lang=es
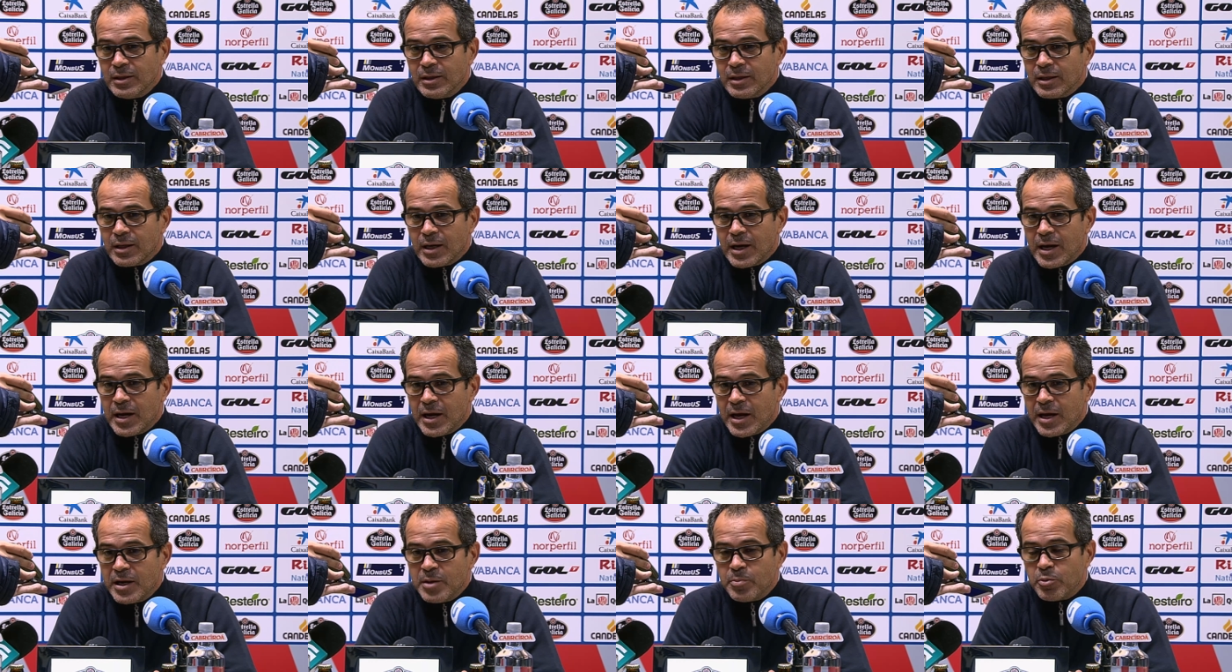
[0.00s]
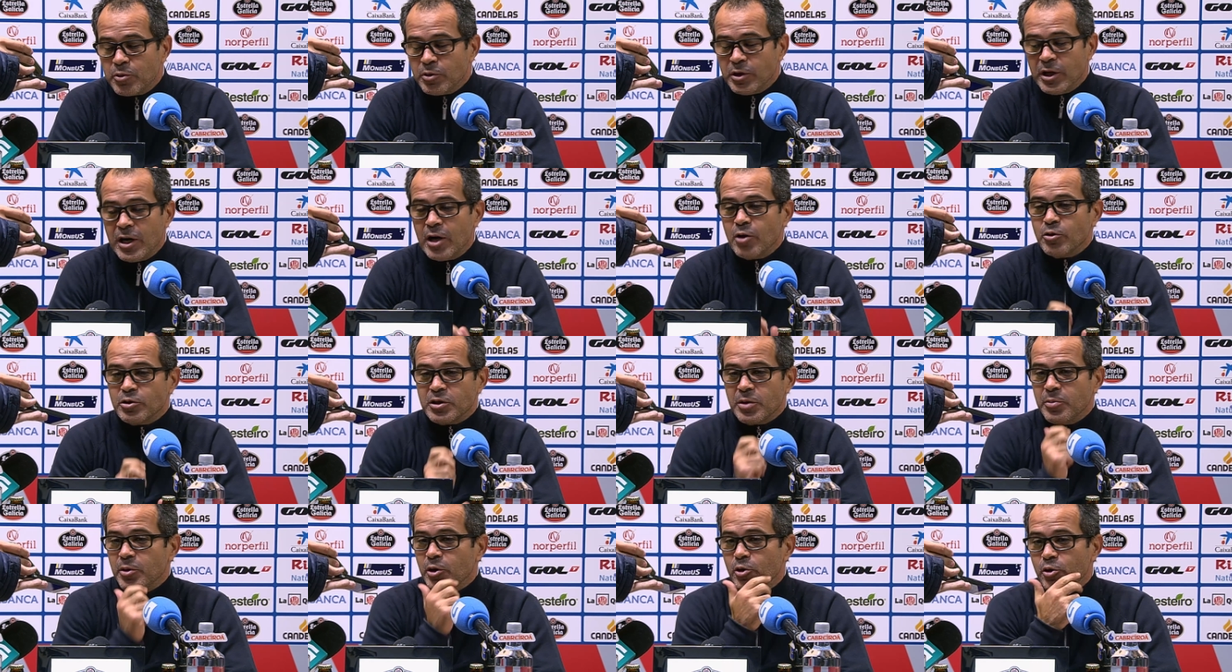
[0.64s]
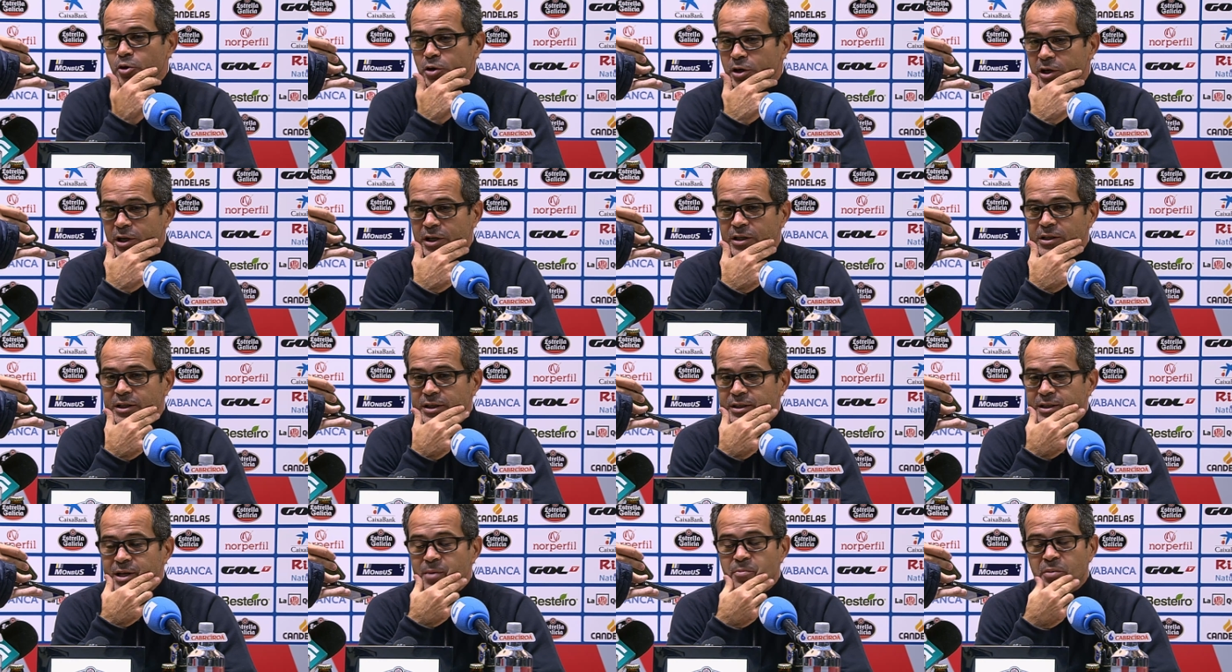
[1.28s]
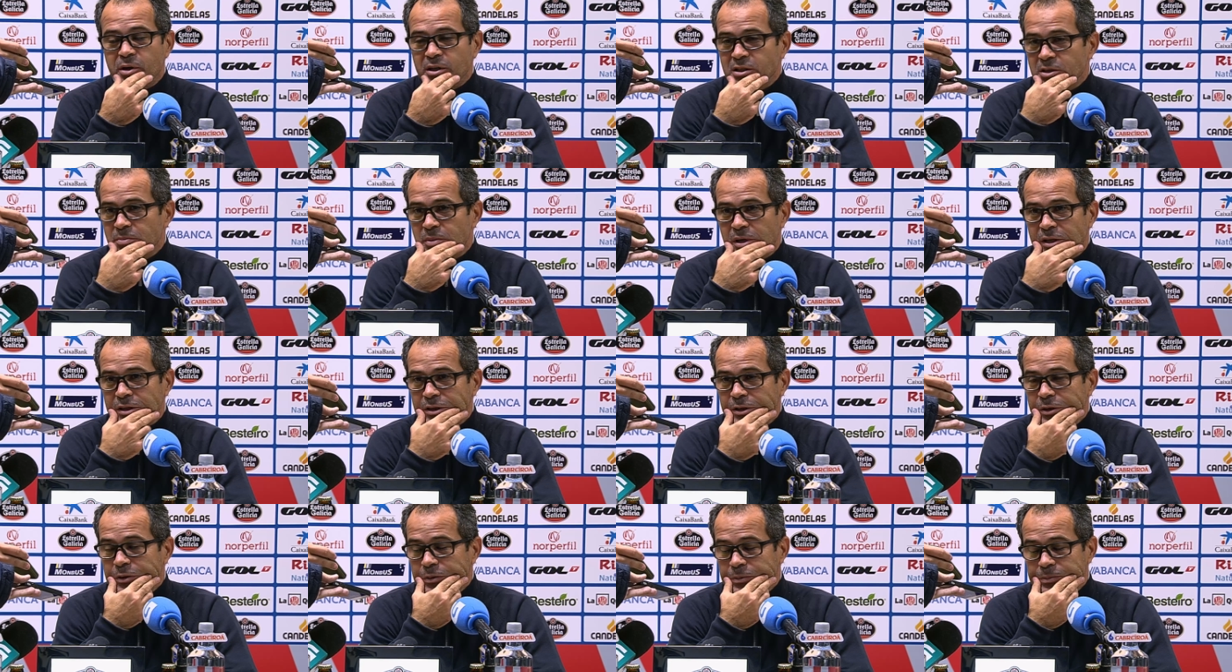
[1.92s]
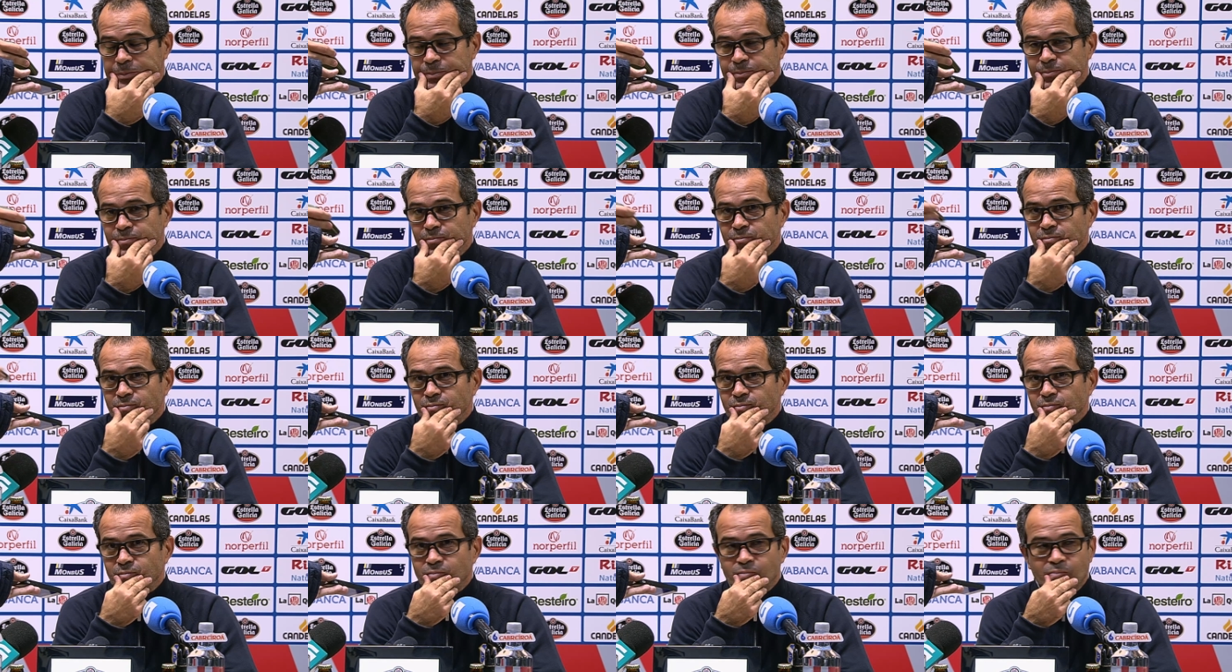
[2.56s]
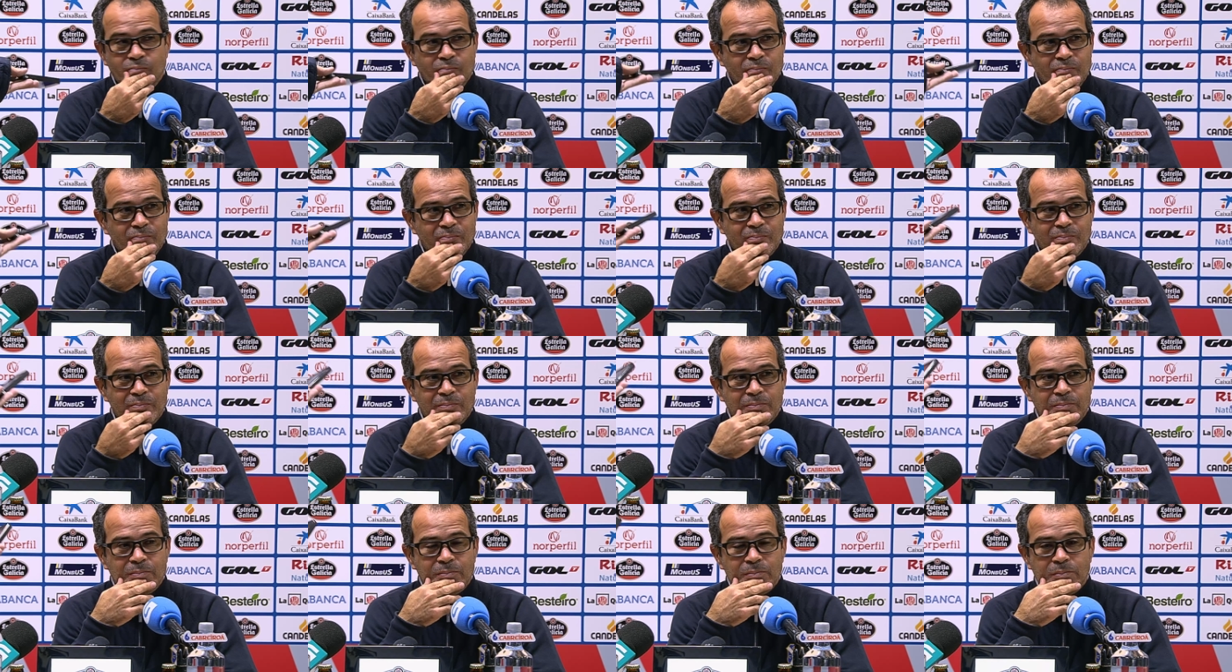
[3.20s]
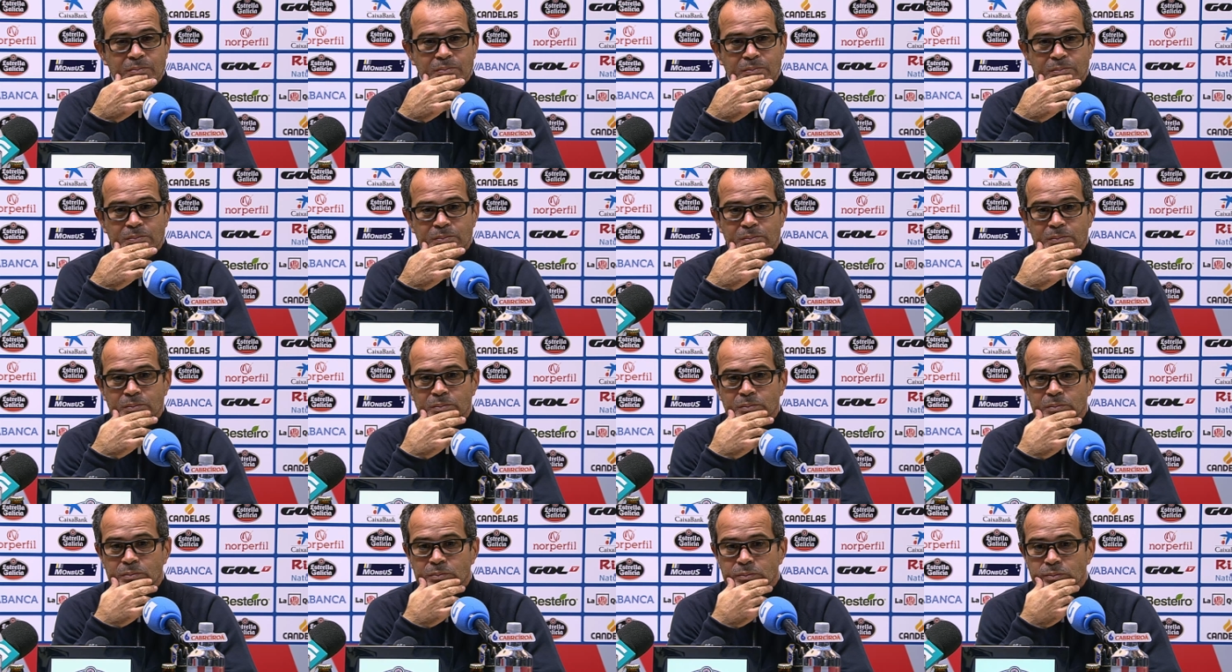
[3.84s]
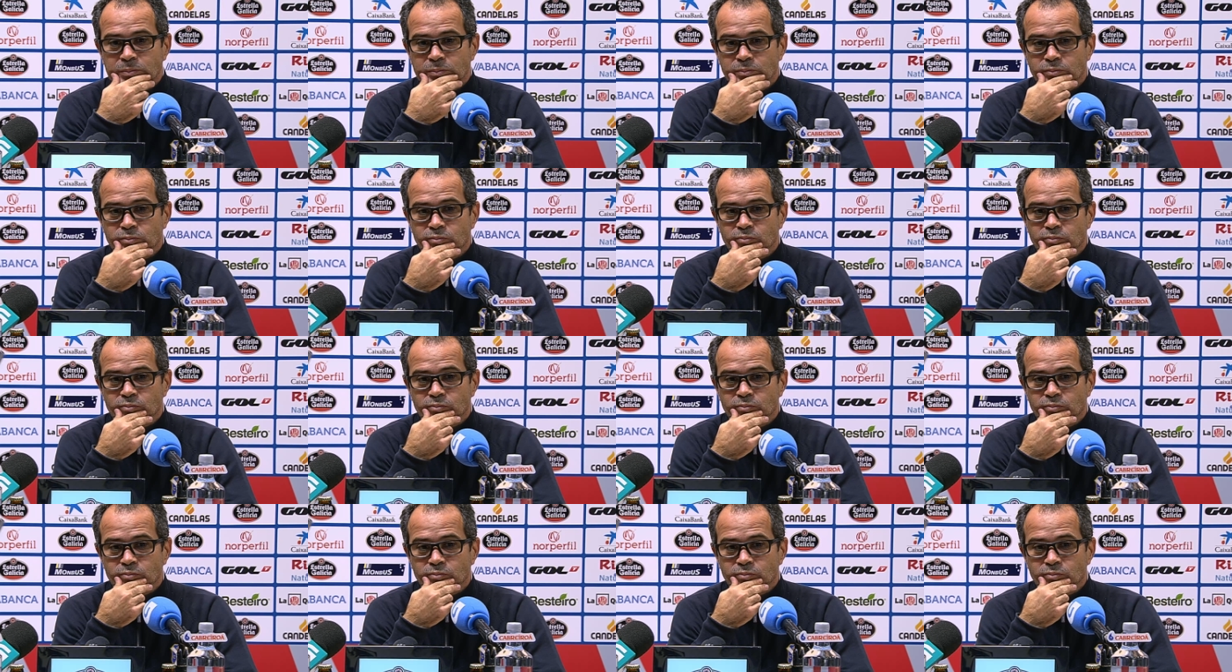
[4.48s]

ganar y poner a los que mejor crees que están para ese partido. bien imagino.